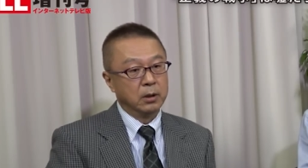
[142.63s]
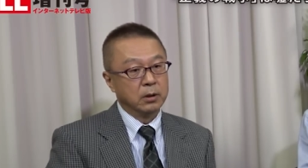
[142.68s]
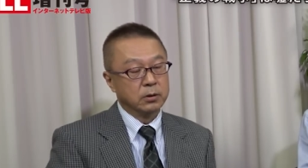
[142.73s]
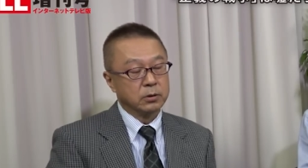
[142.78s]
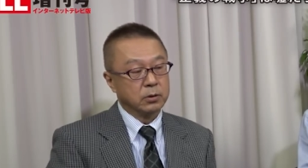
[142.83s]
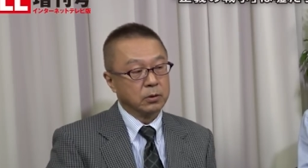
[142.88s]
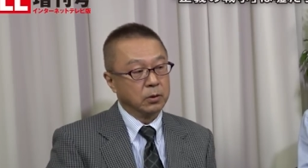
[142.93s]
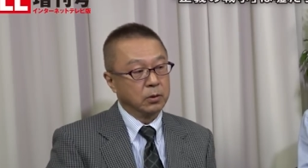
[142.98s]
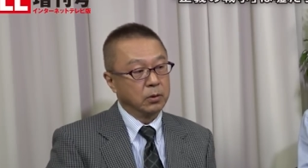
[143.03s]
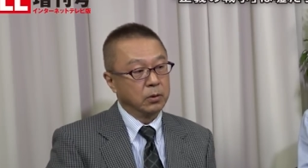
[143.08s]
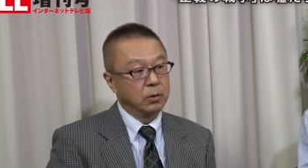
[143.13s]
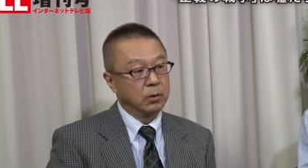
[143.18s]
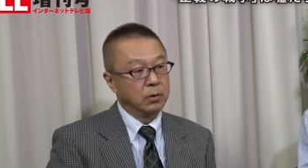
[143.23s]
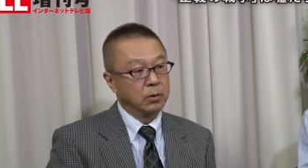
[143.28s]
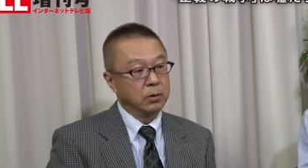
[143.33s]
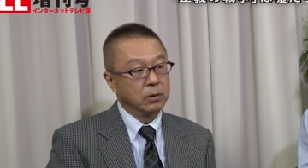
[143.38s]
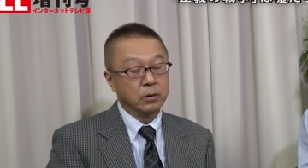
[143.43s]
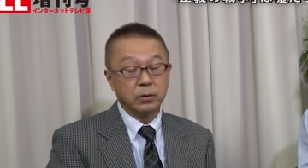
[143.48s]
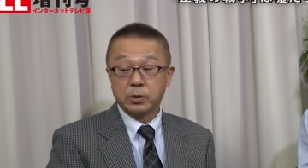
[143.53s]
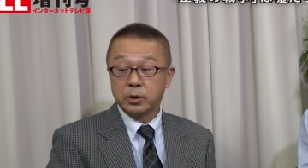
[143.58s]
そ
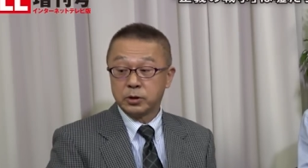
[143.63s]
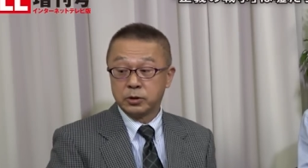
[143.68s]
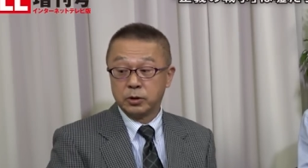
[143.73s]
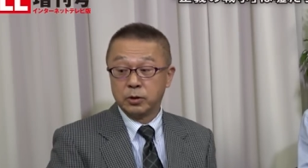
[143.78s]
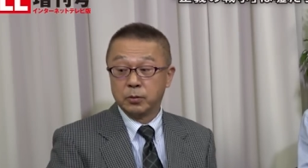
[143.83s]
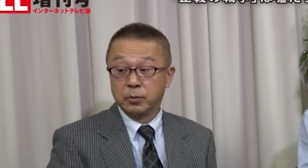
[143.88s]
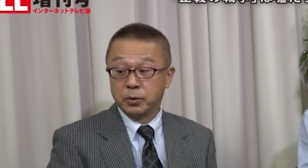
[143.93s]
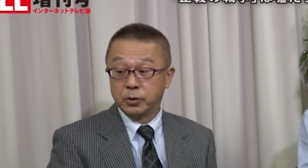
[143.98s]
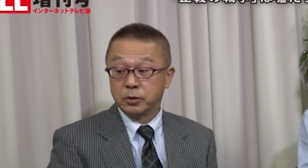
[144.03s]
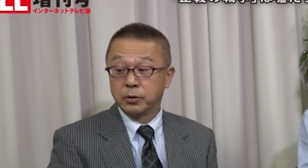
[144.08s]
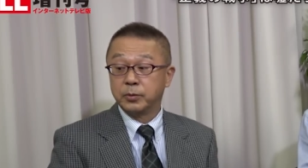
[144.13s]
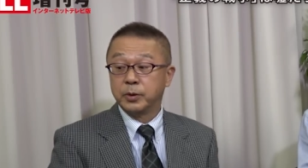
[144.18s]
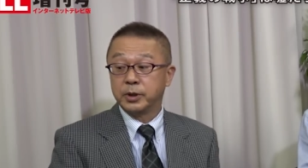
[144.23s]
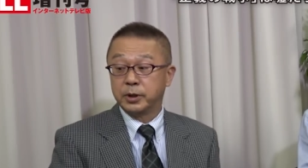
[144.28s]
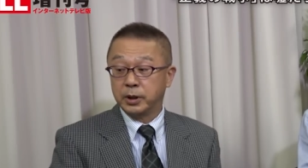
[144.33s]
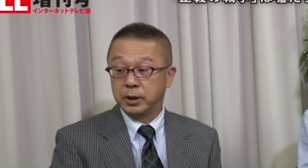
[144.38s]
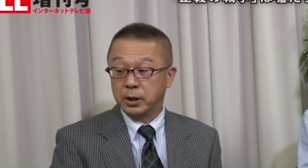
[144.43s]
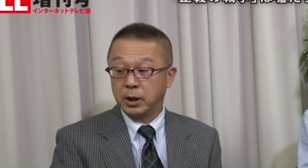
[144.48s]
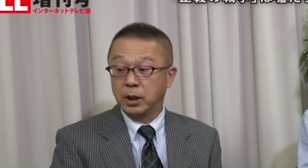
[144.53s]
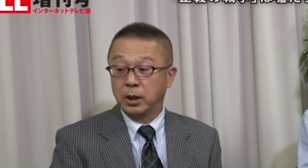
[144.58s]
のいろんな資料も含め
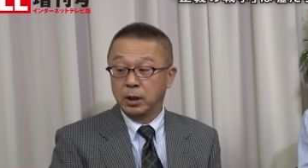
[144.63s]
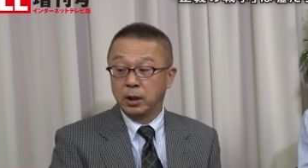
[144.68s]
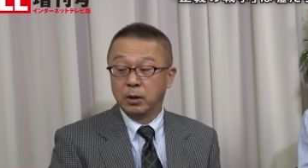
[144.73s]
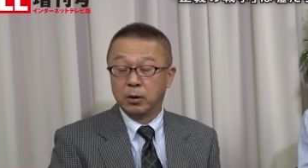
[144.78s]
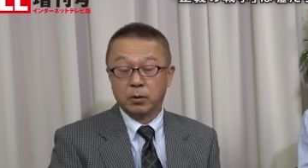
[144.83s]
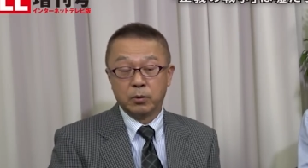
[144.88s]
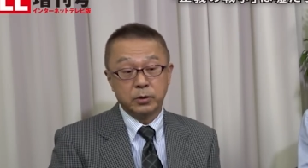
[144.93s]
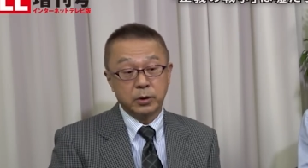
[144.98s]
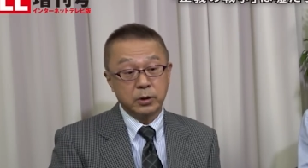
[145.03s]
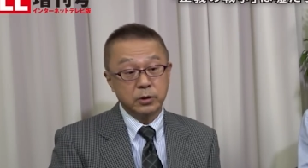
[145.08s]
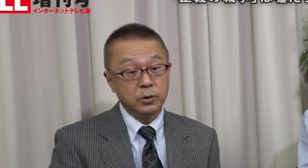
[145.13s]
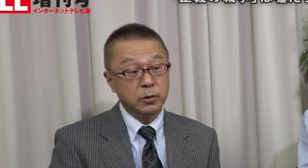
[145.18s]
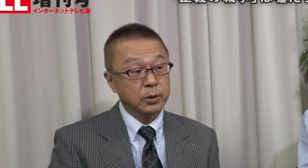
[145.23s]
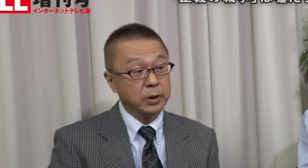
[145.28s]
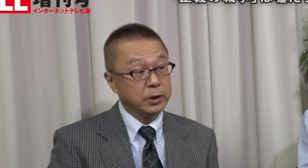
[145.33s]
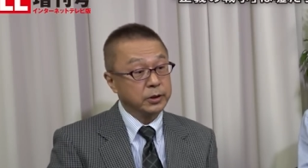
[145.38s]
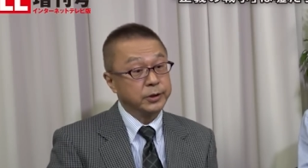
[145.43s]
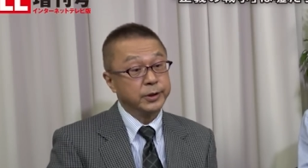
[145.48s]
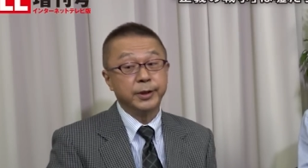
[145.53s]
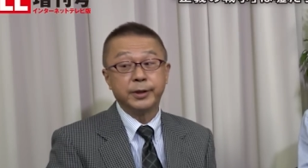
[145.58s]
てね、同じよう
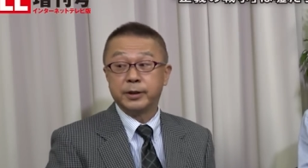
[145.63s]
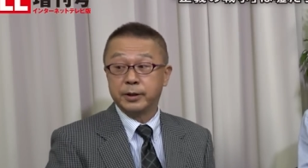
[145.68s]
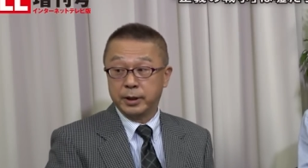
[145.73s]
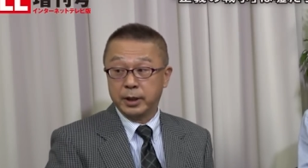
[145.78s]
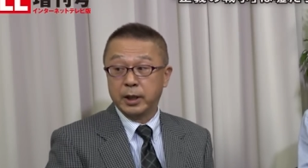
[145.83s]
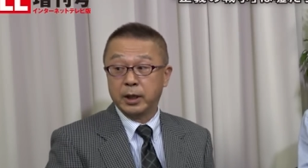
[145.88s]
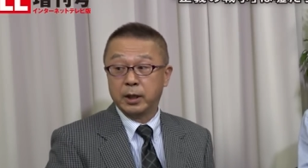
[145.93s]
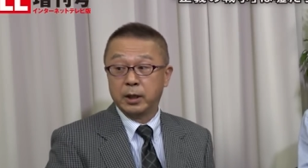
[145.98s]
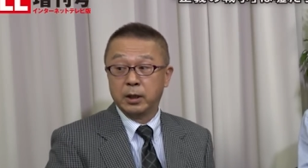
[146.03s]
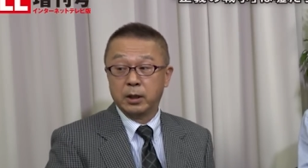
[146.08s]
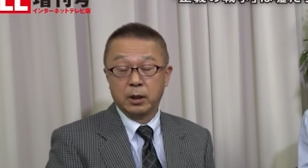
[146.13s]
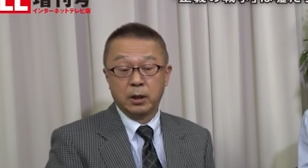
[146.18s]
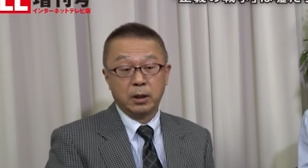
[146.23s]
な視点で。